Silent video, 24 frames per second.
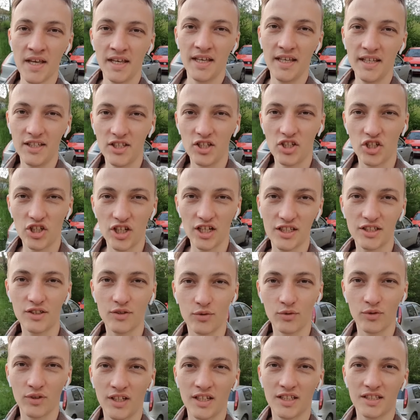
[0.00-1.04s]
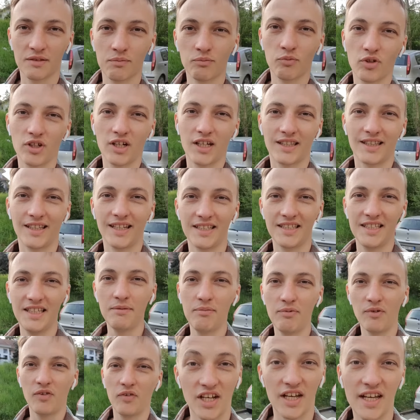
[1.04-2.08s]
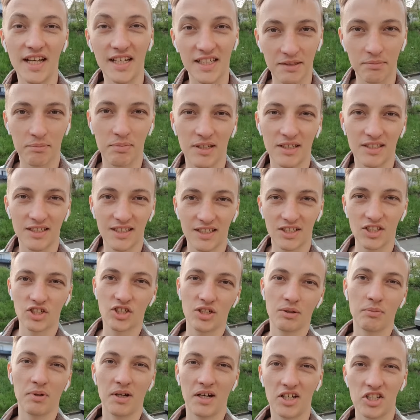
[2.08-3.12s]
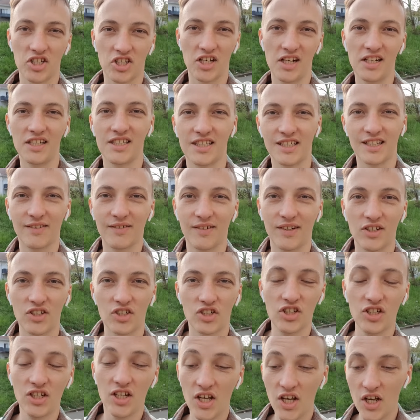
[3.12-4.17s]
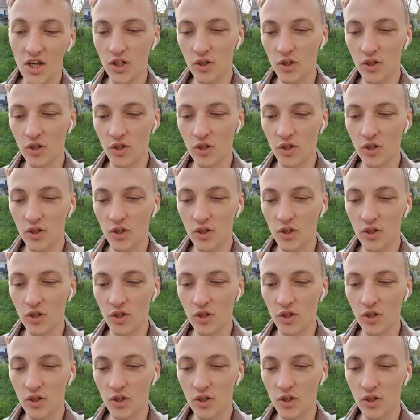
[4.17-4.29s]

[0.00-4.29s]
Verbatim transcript: И сейчас у нас Мурат Латипов, экс-пресс-атташе Махачкалинского Анжи,